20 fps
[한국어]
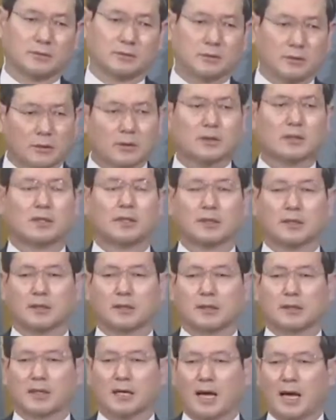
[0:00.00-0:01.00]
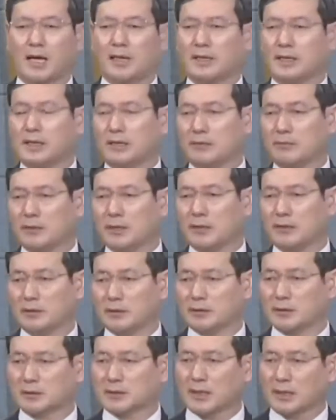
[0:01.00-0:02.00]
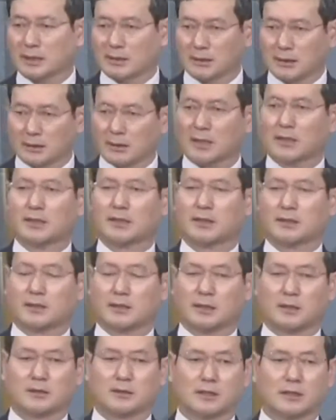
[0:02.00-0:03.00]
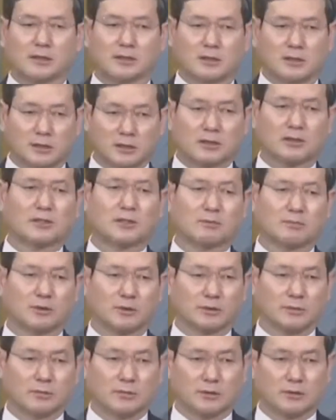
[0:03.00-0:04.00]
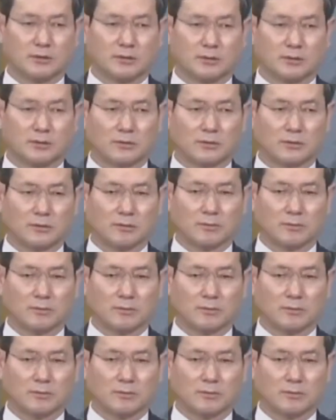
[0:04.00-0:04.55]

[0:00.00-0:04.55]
그렇게 하나님의 역사가 나타나는 게 그게 진짜 믿음이죠.